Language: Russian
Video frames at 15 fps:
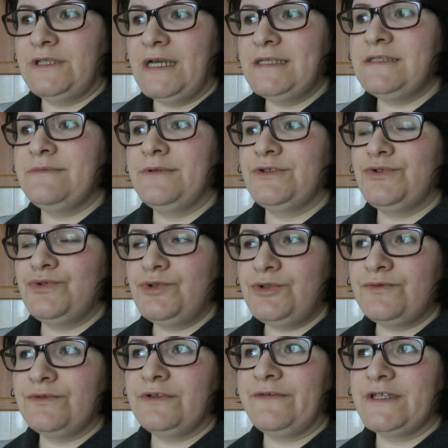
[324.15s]
я себя
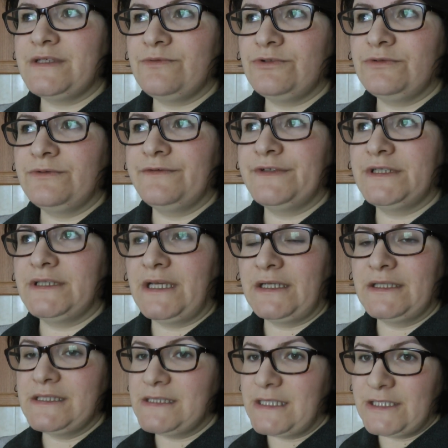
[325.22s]
чувствую, давайте будем говорить
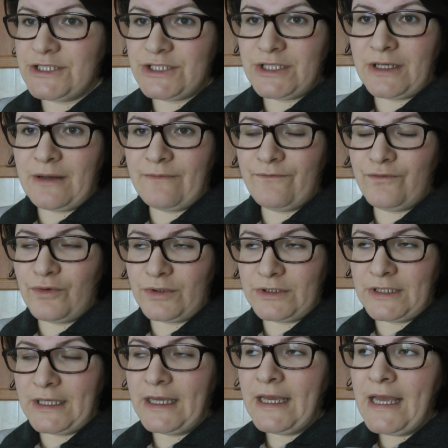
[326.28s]
так, достаточно
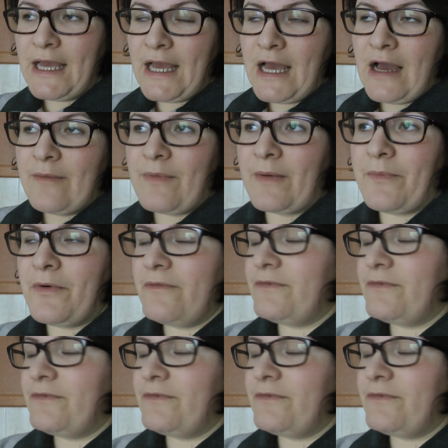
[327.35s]
комфортно. По